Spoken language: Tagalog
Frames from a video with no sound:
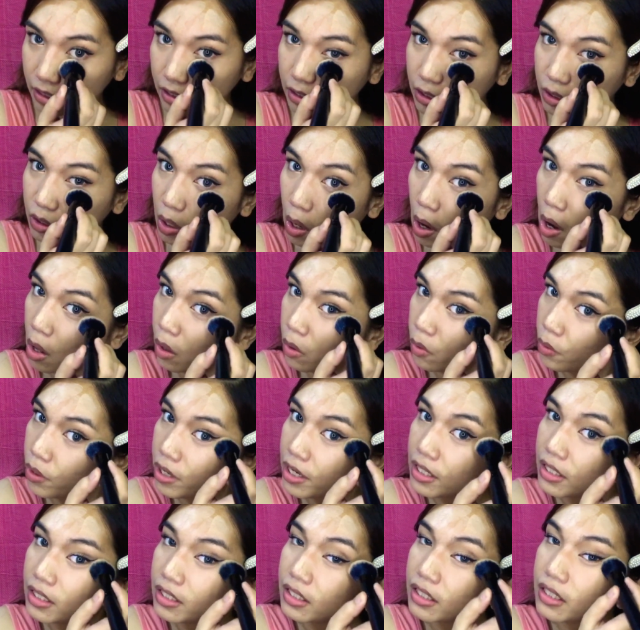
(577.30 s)
It's
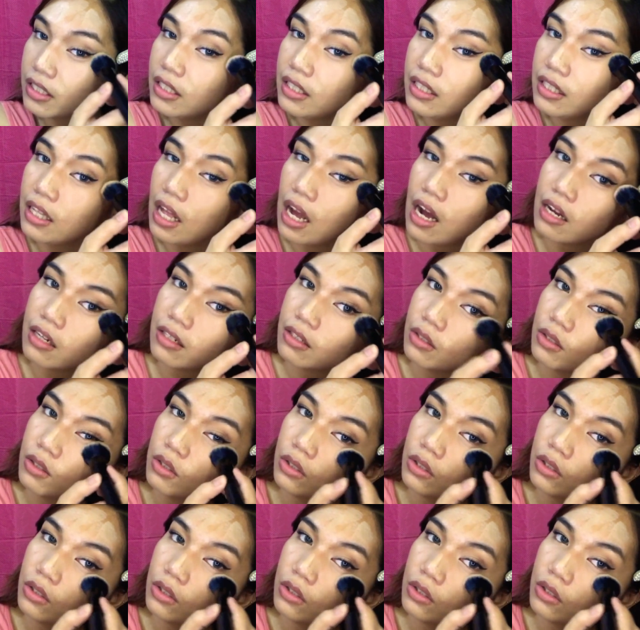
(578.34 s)
always not